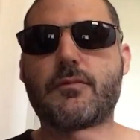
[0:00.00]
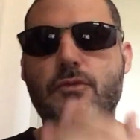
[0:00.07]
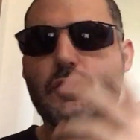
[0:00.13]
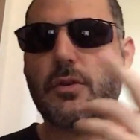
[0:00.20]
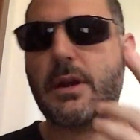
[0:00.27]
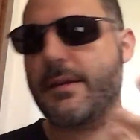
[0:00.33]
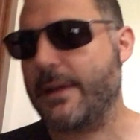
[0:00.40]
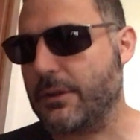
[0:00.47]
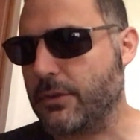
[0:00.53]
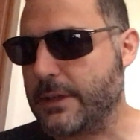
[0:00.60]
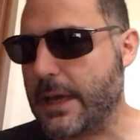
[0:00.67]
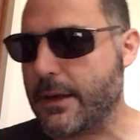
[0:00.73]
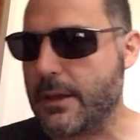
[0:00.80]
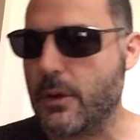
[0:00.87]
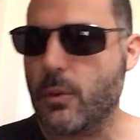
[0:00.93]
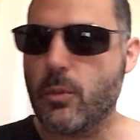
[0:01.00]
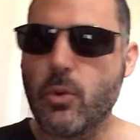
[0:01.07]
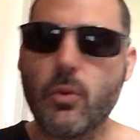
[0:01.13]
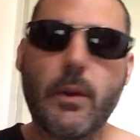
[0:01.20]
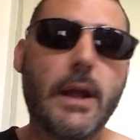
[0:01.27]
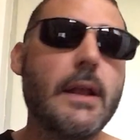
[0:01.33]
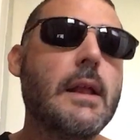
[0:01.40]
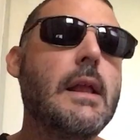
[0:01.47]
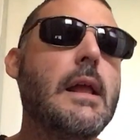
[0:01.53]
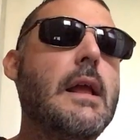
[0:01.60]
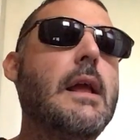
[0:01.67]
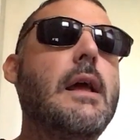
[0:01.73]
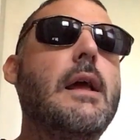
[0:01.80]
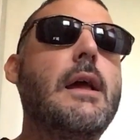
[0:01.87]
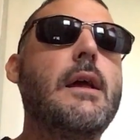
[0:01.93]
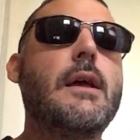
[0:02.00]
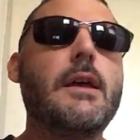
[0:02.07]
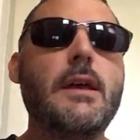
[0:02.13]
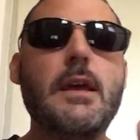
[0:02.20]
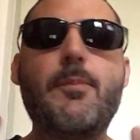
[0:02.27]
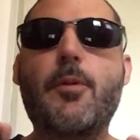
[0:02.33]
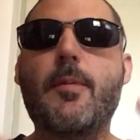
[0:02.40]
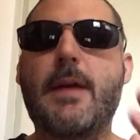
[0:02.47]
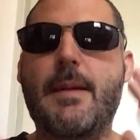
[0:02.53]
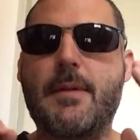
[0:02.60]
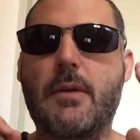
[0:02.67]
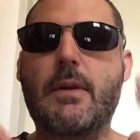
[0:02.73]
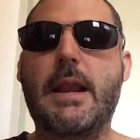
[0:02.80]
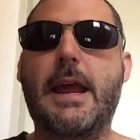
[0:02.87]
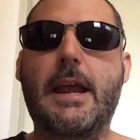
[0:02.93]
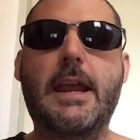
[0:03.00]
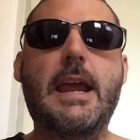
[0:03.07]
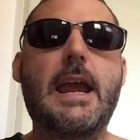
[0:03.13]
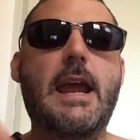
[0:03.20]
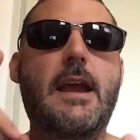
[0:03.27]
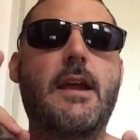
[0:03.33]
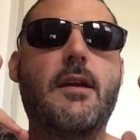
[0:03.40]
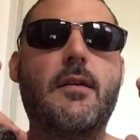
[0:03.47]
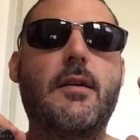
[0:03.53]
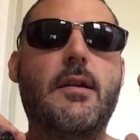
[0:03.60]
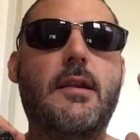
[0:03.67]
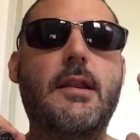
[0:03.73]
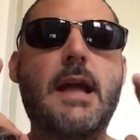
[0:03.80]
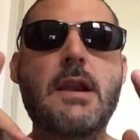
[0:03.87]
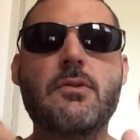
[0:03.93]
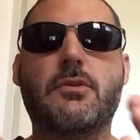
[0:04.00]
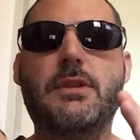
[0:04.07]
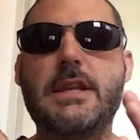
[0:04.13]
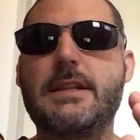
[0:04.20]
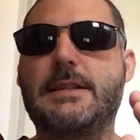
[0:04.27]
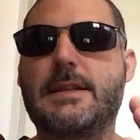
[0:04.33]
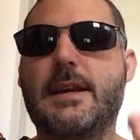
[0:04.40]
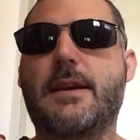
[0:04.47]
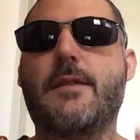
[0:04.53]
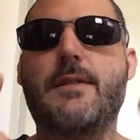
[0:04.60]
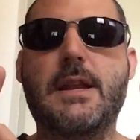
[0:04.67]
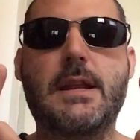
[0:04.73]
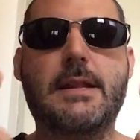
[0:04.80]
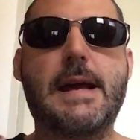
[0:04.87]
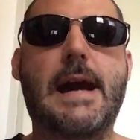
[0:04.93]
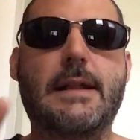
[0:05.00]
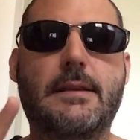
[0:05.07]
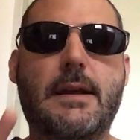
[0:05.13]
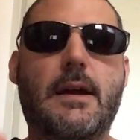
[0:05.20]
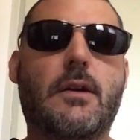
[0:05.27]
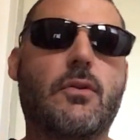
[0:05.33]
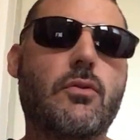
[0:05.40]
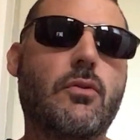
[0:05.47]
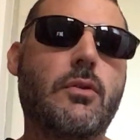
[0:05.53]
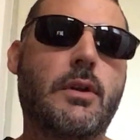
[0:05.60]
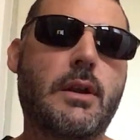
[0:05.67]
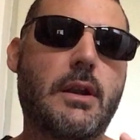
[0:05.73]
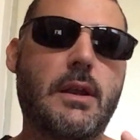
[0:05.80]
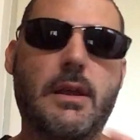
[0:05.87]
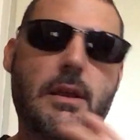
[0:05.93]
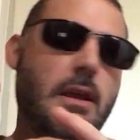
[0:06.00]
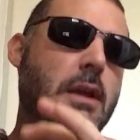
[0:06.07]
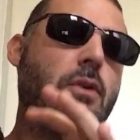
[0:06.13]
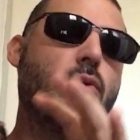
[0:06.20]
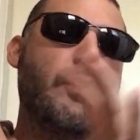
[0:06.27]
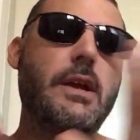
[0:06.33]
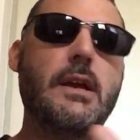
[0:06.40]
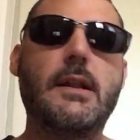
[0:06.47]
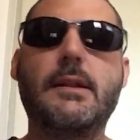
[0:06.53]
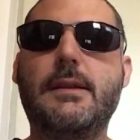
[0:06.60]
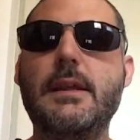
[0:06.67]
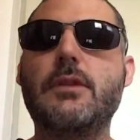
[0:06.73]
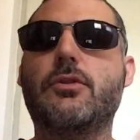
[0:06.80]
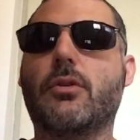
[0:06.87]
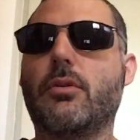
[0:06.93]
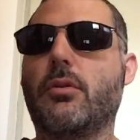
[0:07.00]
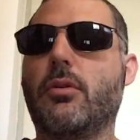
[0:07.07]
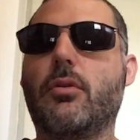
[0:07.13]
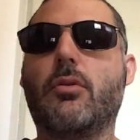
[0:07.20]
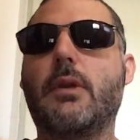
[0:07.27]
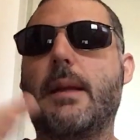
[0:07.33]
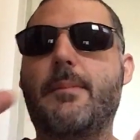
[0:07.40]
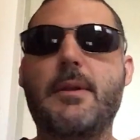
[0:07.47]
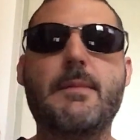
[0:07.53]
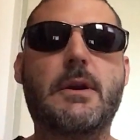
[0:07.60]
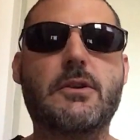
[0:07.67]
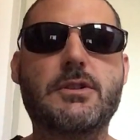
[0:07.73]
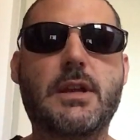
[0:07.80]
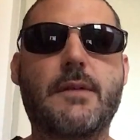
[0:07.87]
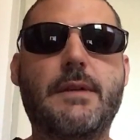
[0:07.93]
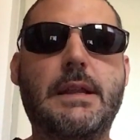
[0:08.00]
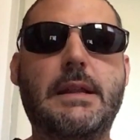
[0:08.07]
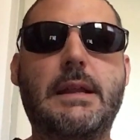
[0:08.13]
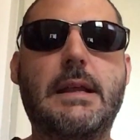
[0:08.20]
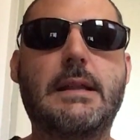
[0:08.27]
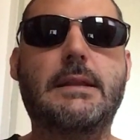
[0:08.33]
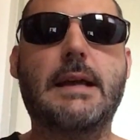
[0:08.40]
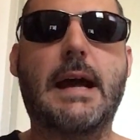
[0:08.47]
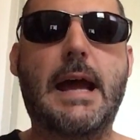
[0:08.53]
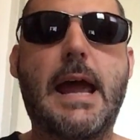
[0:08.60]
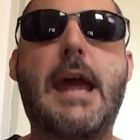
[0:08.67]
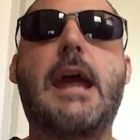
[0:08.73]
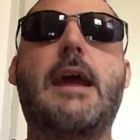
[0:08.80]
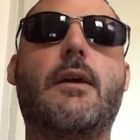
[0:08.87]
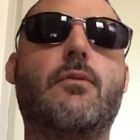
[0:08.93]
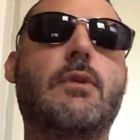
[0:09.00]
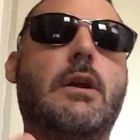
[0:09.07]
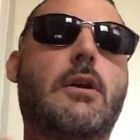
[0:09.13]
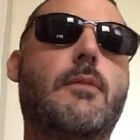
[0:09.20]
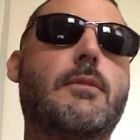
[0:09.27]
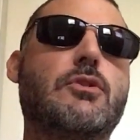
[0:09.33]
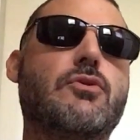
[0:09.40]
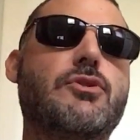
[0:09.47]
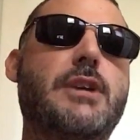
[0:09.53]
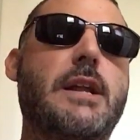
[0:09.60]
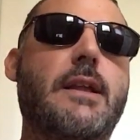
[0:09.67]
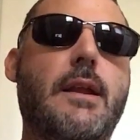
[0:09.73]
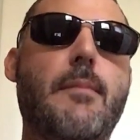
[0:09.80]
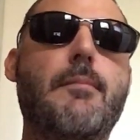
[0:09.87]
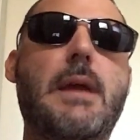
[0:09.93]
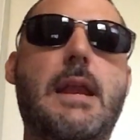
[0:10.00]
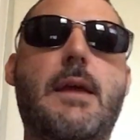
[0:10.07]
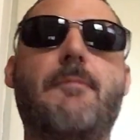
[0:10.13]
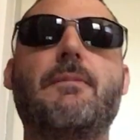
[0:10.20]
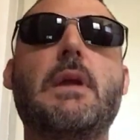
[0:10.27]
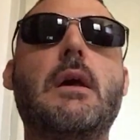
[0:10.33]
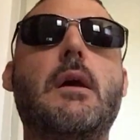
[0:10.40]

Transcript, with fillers: sono arrivato tardi comunque. Il problema qual è? Che la notizia che viene data, con, in cui il titolo o la prima cosa che viene detta è una roba sul genere, bene,